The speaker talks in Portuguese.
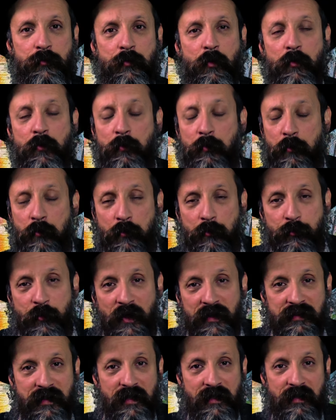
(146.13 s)
todo mundo
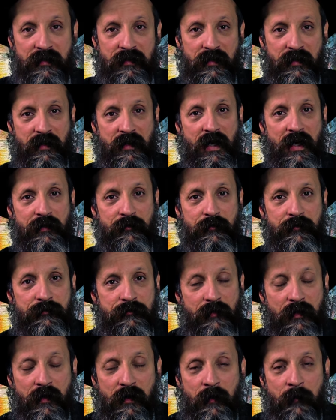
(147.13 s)
foi até Leningrado
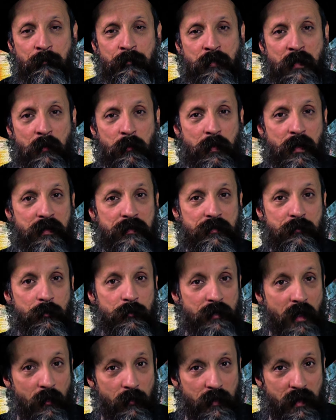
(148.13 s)
para
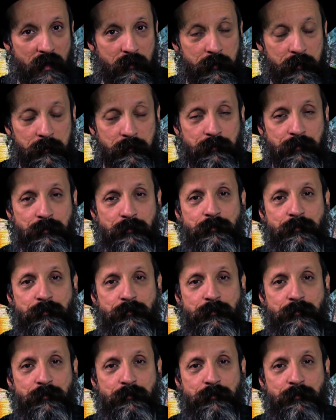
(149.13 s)
escutar o Rebbe.